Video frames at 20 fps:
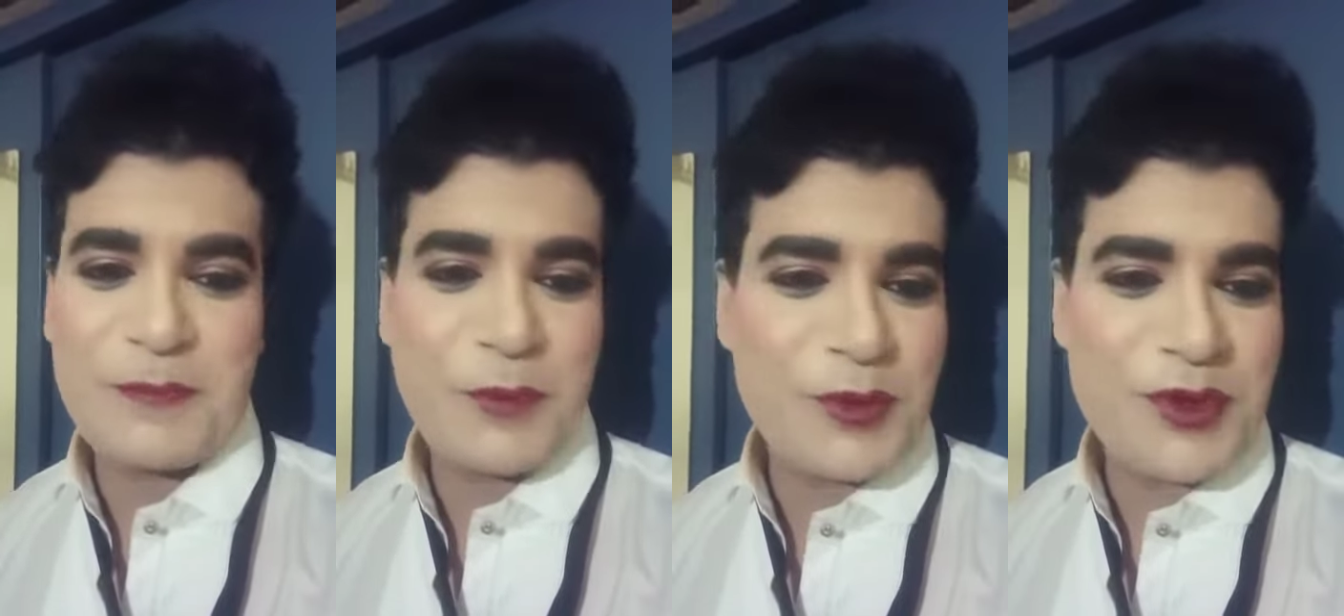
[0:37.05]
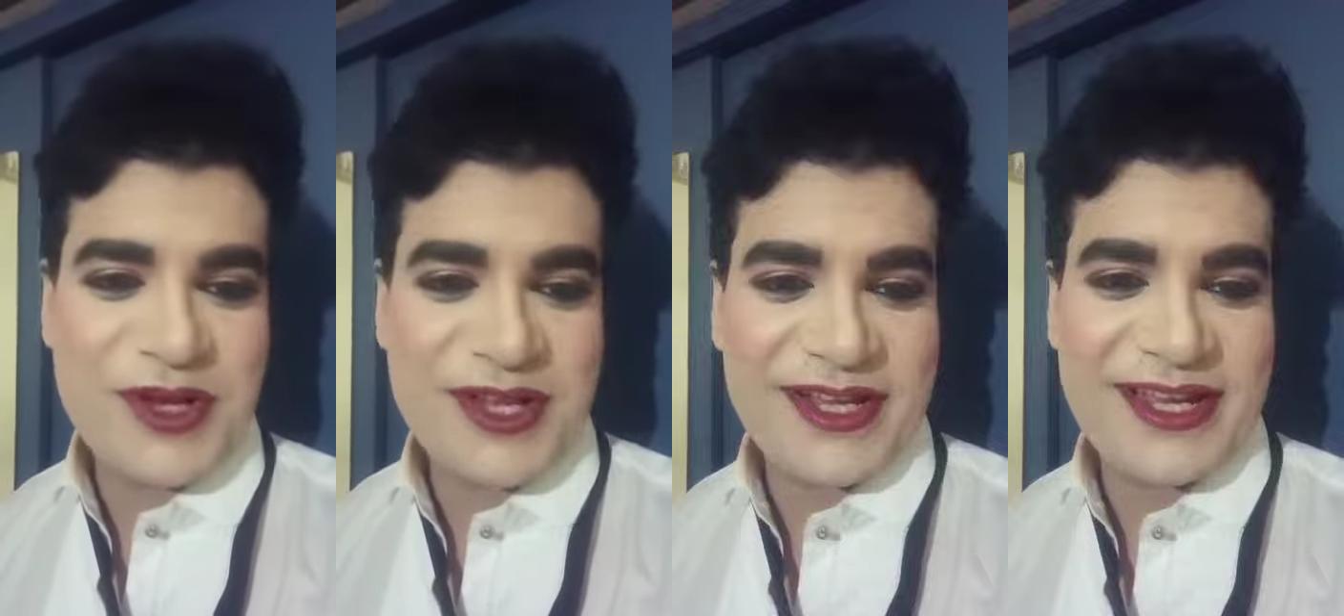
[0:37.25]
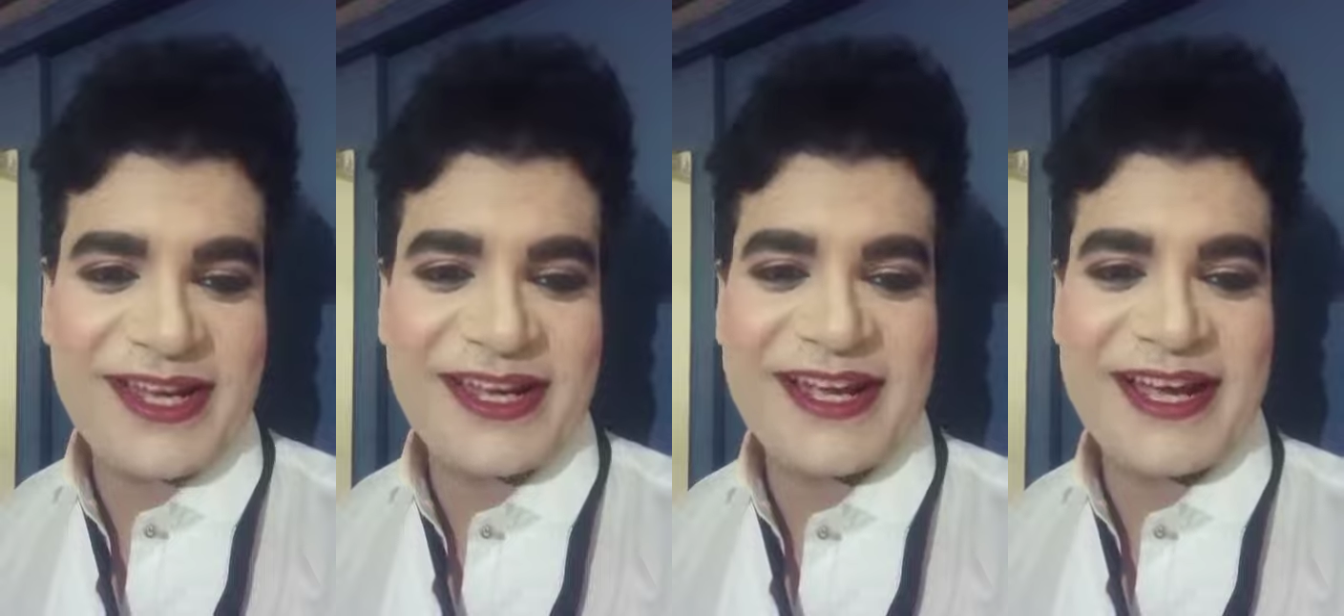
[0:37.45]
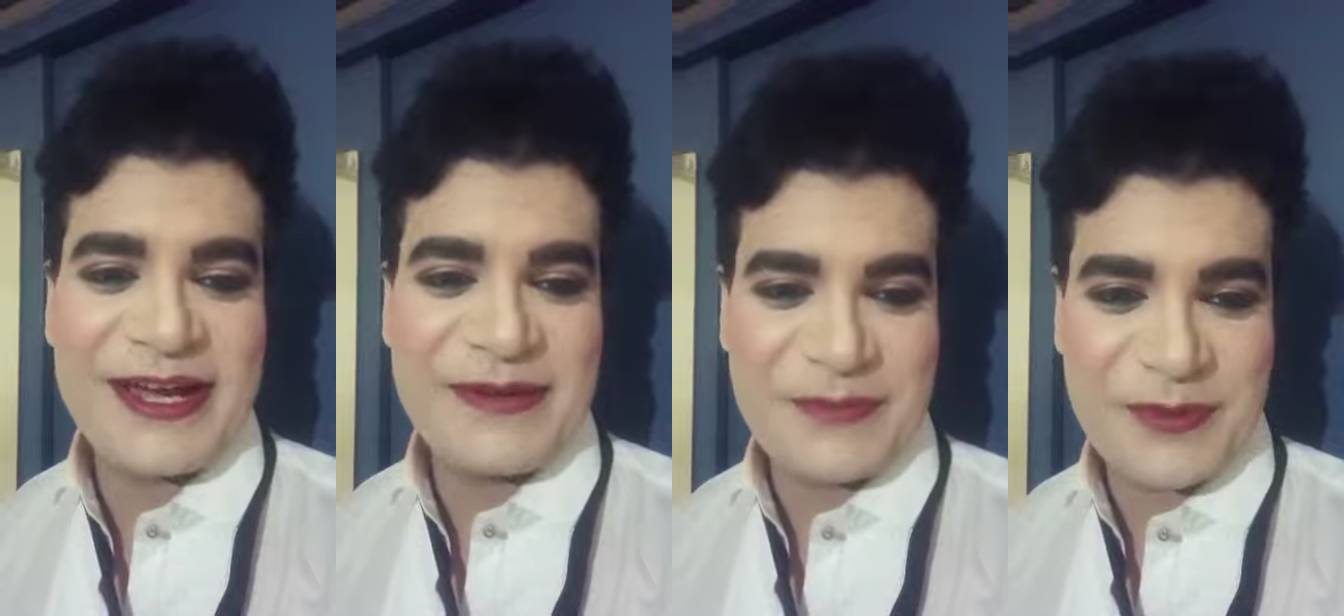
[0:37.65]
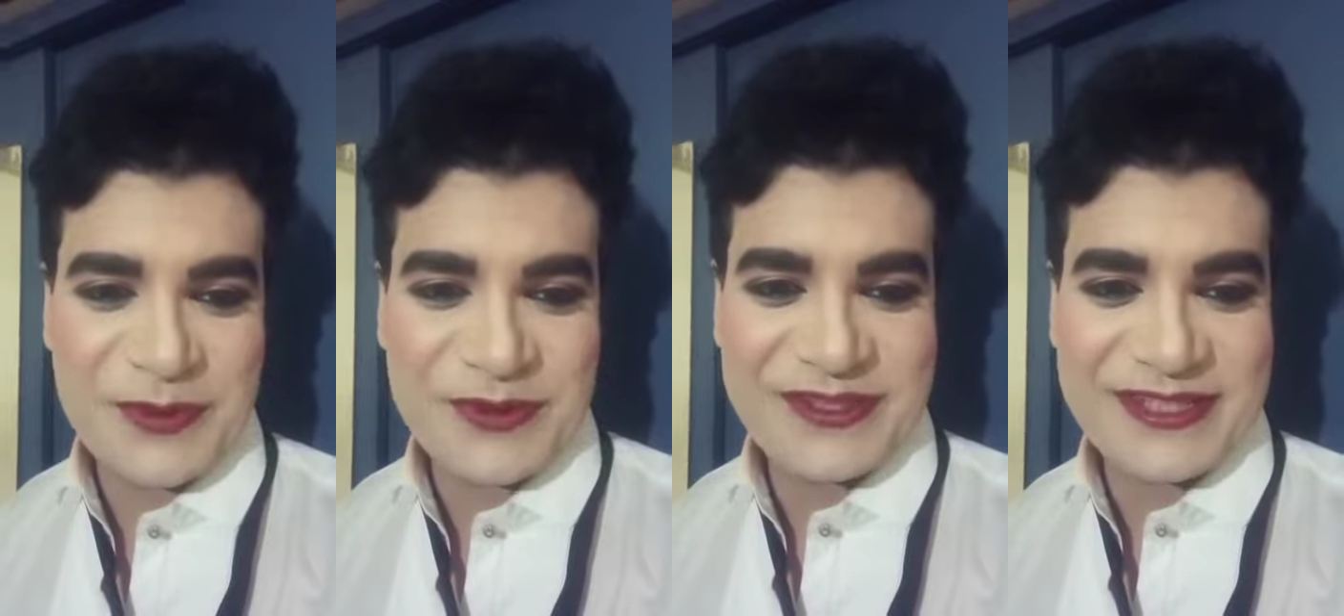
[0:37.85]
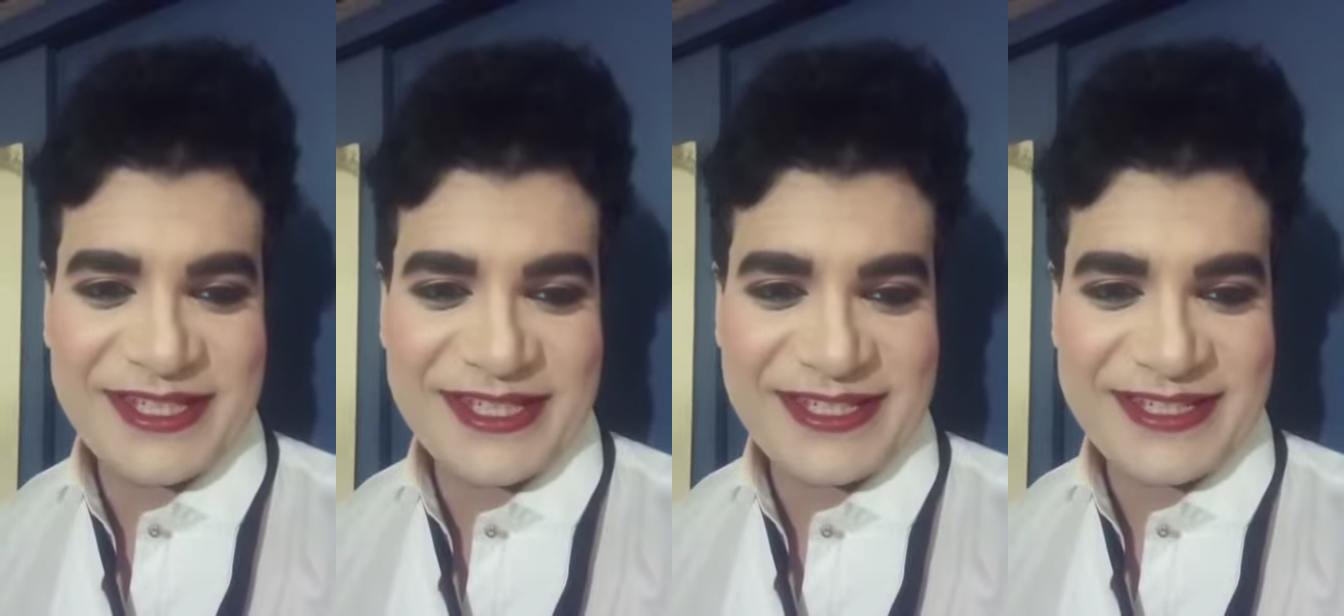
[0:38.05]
पुण्य का काम होता